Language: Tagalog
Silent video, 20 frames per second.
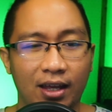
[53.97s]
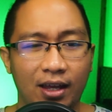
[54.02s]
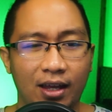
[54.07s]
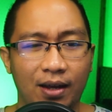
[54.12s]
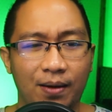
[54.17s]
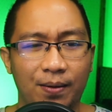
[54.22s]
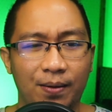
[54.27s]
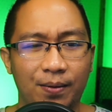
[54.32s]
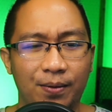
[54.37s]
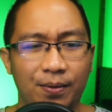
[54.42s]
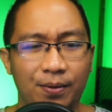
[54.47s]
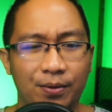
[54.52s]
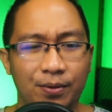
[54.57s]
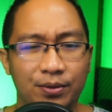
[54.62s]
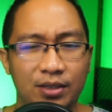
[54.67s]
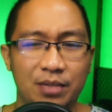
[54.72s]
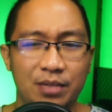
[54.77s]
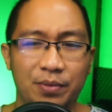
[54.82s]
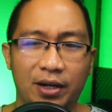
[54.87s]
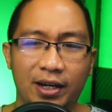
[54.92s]
O
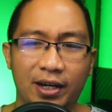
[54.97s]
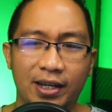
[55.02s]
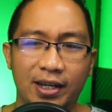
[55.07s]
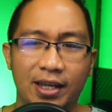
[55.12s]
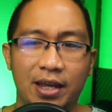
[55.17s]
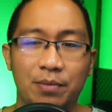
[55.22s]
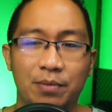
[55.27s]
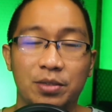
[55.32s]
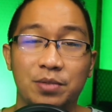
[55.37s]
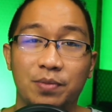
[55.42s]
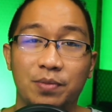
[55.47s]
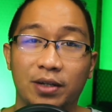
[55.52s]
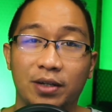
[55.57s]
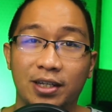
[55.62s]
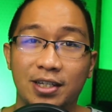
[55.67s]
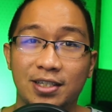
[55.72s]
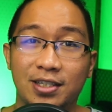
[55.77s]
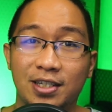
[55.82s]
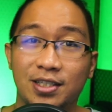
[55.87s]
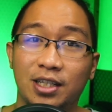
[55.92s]
di naman kaya ay mas maging
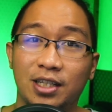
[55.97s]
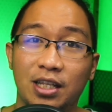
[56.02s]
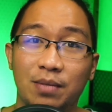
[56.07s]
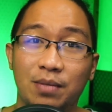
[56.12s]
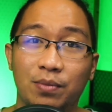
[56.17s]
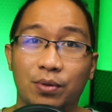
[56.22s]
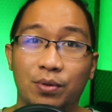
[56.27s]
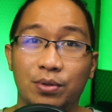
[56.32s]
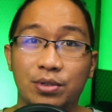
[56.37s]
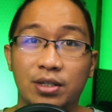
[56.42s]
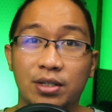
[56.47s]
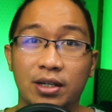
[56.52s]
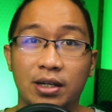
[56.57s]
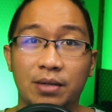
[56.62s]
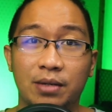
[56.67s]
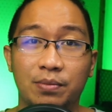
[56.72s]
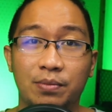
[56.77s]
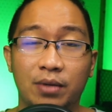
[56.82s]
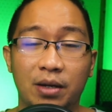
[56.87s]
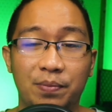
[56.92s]
sensitibo sa
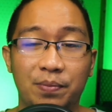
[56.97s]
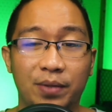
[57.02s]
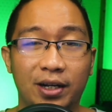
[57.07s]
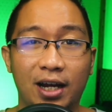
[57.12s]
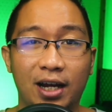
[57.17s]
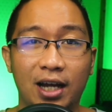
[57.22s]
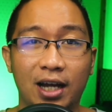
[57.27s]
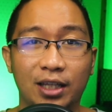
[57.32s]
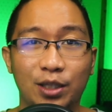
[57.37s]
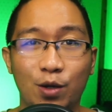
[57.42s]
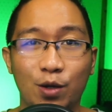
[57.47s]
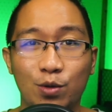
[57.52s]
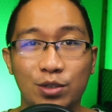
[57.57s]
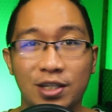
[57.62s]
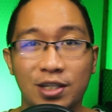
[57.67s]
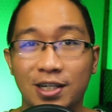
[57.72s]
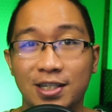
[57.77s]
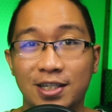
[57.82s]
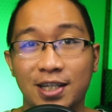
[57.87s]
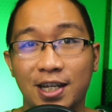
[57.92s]
mga pagkakataong
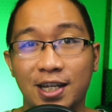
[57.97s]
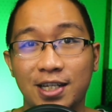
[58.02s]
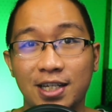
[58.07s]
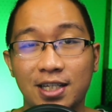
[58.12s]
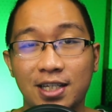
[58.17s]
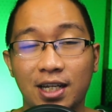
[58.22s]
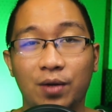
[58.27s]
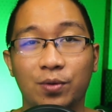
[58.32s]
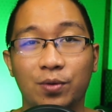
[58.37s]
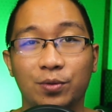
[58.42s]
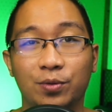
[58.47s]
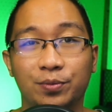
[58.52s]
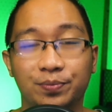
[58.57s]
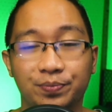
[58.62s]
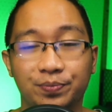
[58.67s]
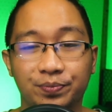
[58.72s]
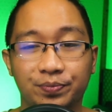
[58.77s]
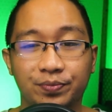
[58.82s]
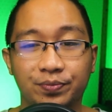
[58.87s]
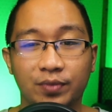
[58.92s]
sinisenyasan ako.
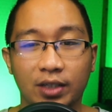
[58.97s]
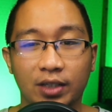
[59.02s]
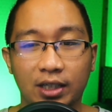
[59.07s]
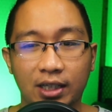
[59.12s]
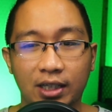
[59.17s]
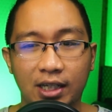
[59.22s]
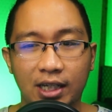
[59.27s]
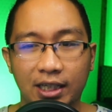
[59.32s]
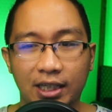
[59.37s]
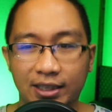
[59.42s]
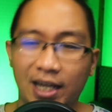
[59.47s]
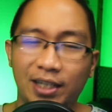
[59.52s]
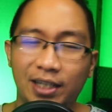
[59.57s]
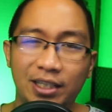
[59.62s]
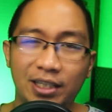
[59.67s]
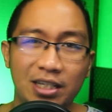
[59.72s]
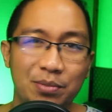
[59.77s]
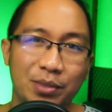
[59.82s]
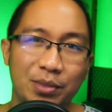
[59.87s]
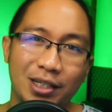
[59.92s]
Dahil di
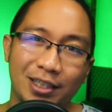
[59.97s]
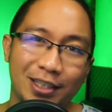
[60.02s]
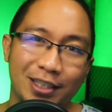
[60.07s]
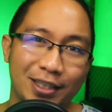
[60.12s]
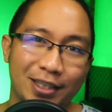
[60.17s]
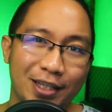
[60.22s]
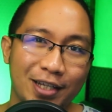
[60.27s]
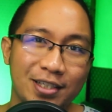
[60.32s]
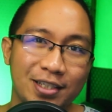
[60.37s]
naman nagte-text ang